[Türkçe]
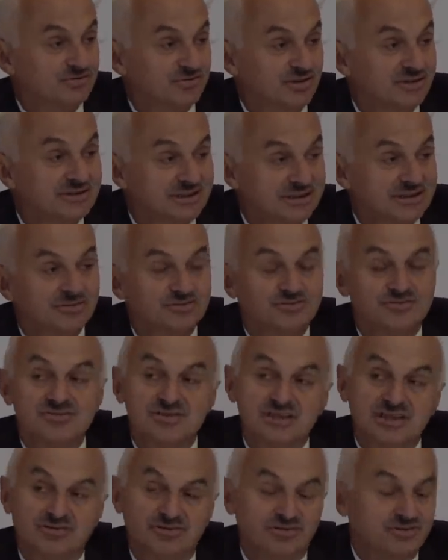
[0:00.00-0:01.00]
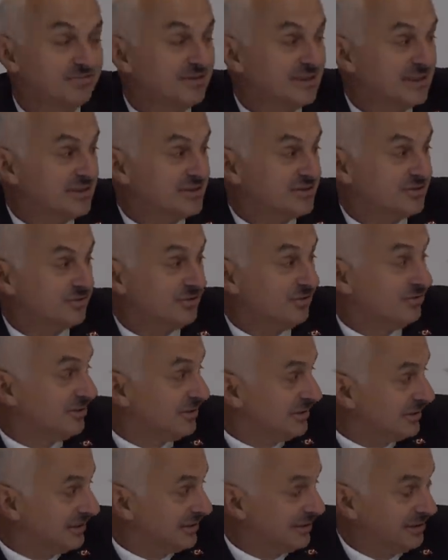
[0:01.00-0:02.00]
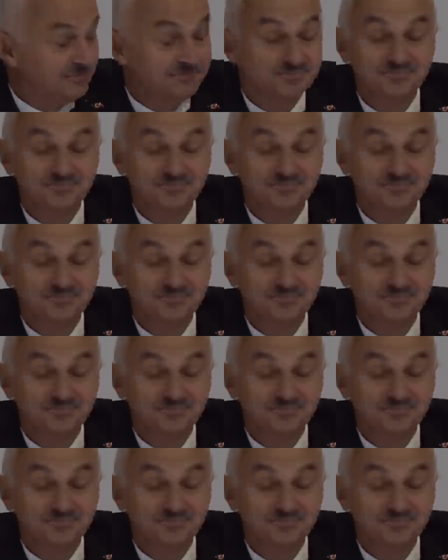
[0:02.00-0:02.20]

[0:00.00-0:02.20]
Şu anda da serüvetime geçtik onunla ilgili.